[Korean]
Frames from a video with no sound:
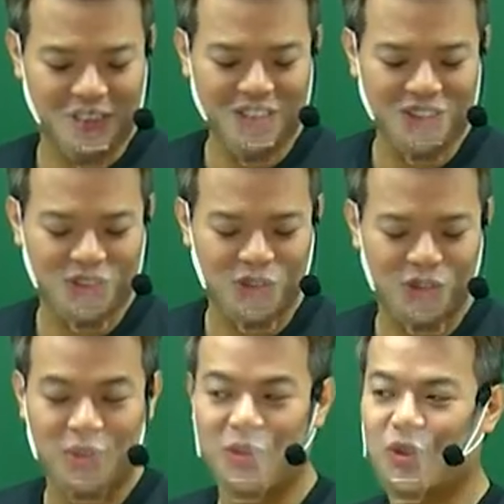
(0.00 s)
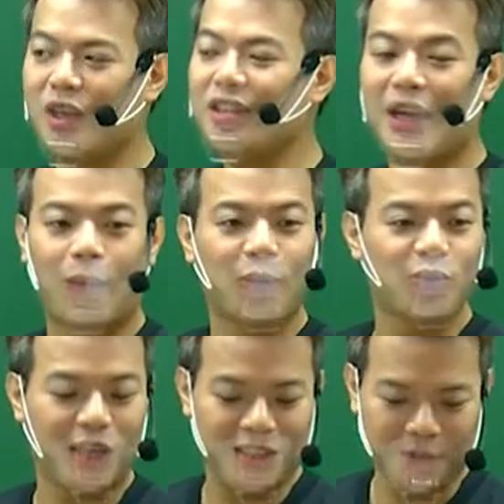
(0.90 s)
그 최근의 어록
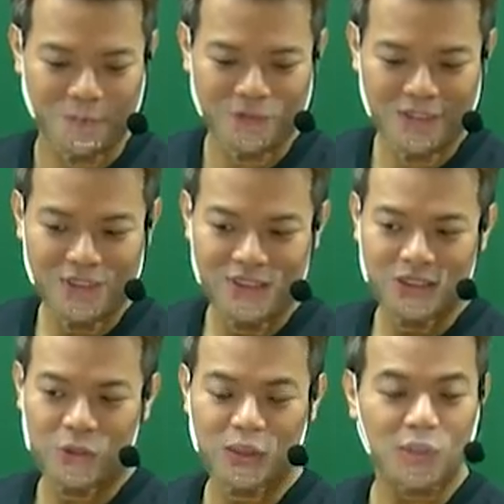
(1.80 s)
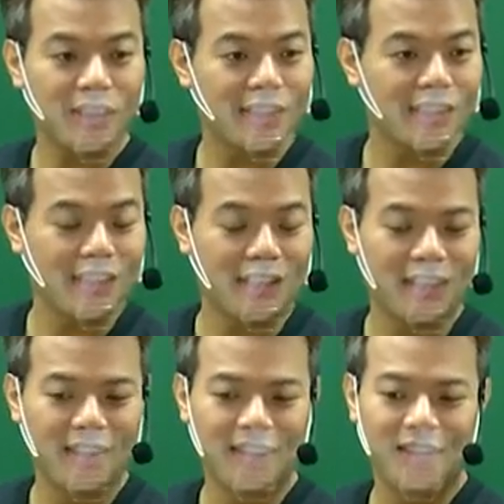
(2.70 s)
중에는 저희 첫째 딸이
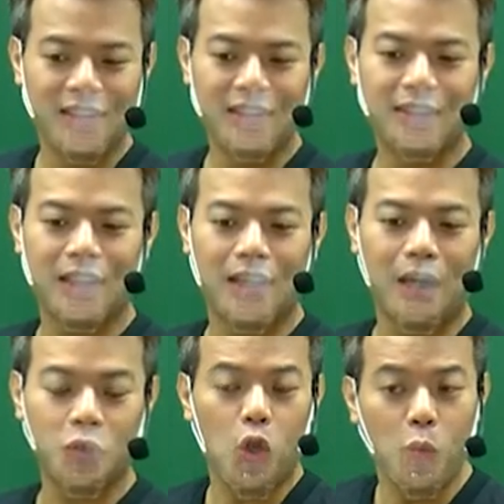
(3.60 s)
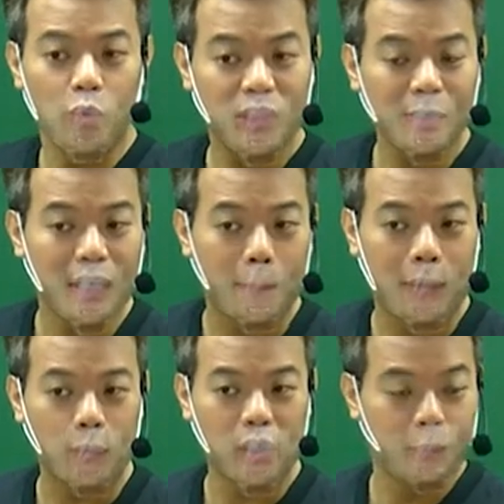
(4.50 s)
이제 처음으로 심하게
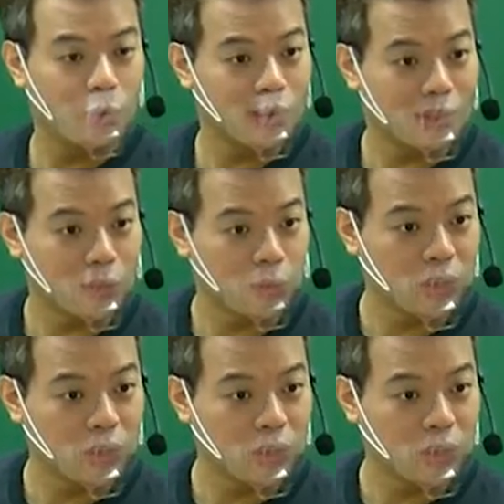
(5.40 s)
아파갖고 입원을 했다고요.